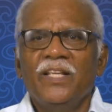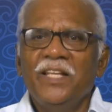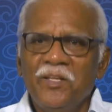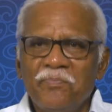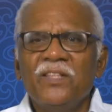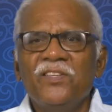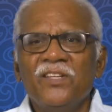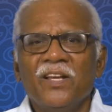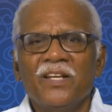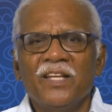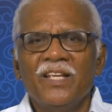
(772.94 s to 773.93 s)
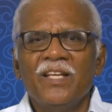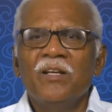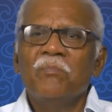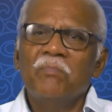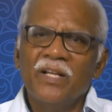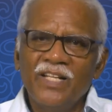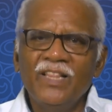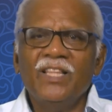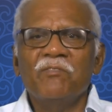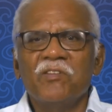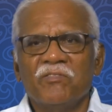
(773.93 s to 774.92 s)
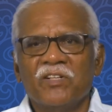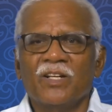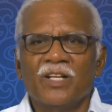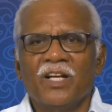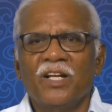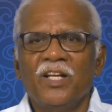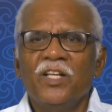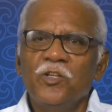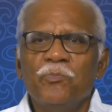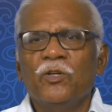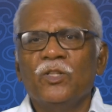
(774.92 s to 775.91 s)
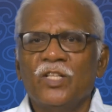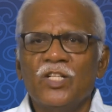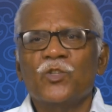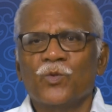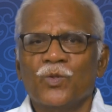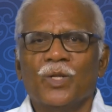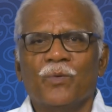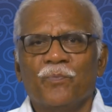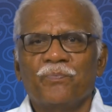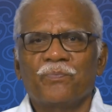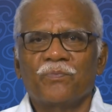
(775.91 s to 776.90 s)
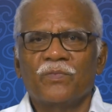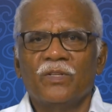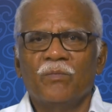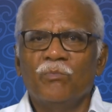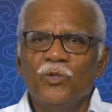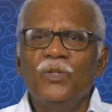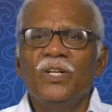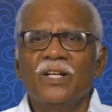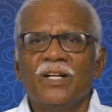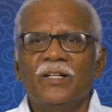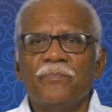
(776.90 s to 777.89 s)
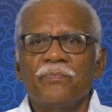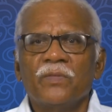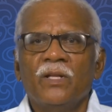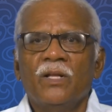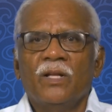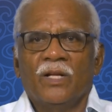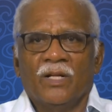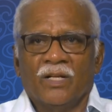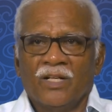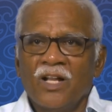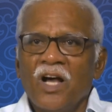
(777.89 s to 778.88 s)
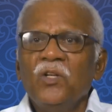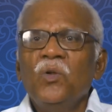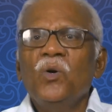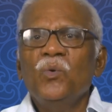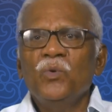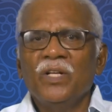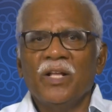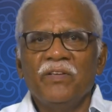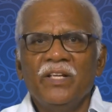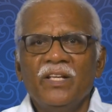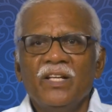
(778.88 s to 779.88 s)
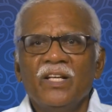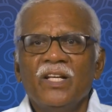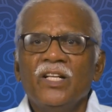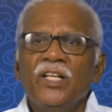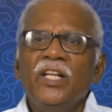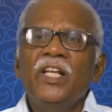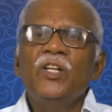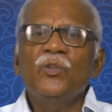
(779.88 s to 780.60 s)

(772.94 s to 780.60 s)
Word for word: ఈ పద్యాన్ని మరింత వివరంగా ఇప్పుడు తెలుసుకుందాం ముందుగా నాలో ఉన్నవి నేను